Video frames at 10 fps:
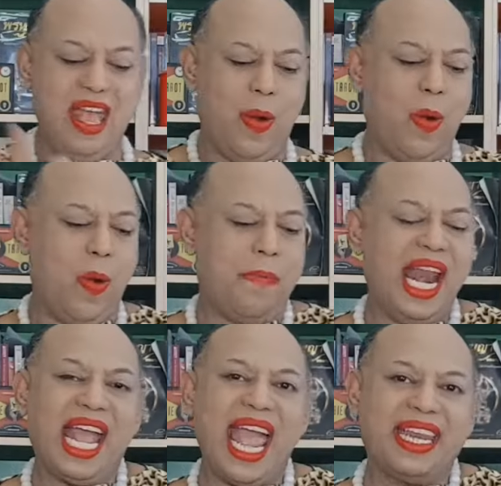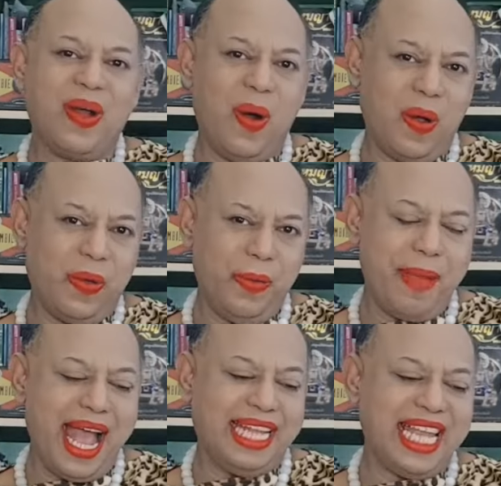โหพลังงานของครู
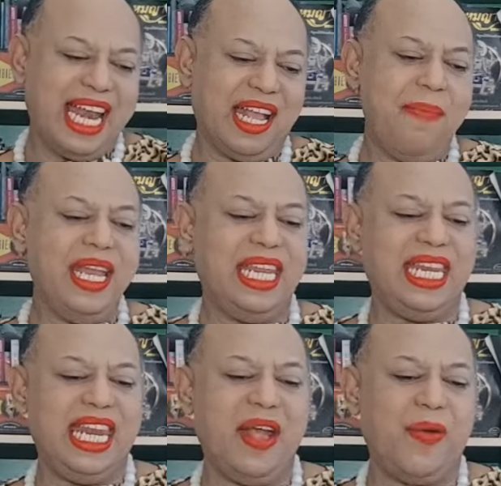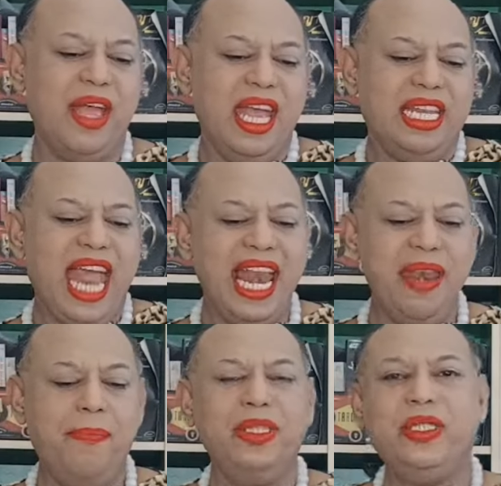บาอาจารย์เข้ามาเลยทีเดียว ท่าน
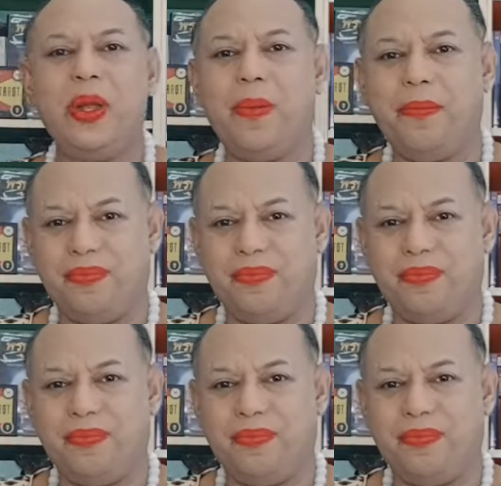ผู้ชม